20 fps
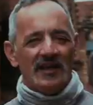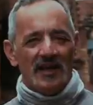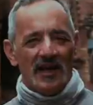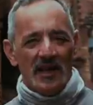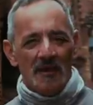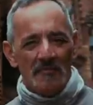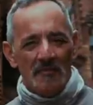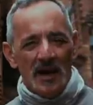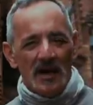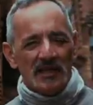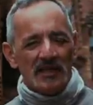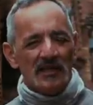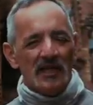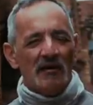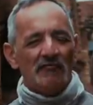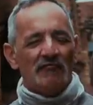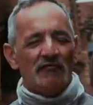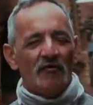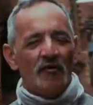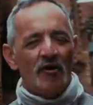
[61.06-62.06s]
cara? Máquina
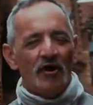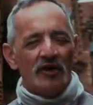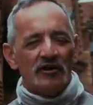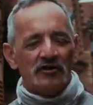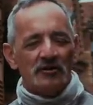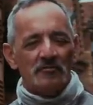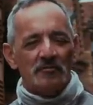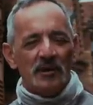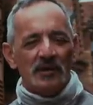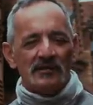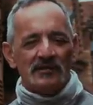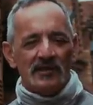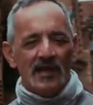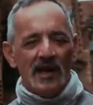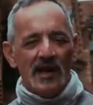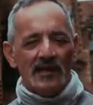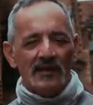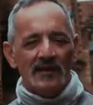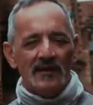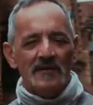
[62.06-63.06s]
forte,
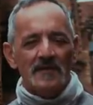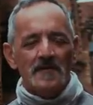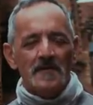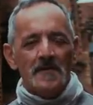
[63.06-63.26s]
pesada.